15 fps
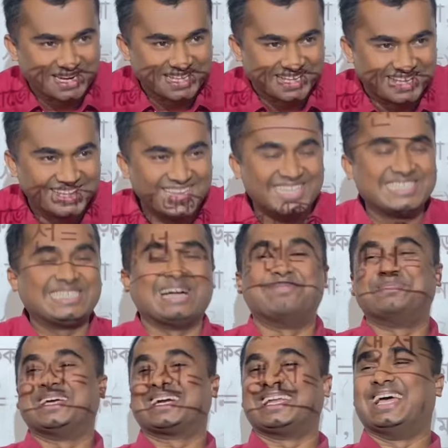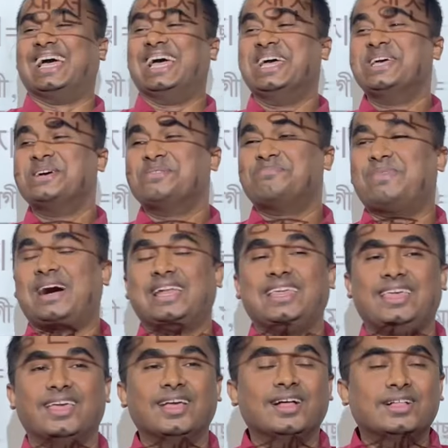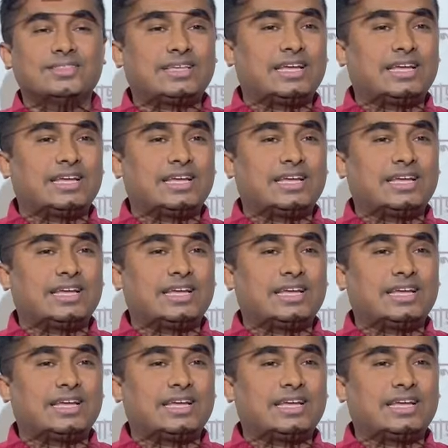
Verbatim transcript: মারি সাপ দেখলে মারি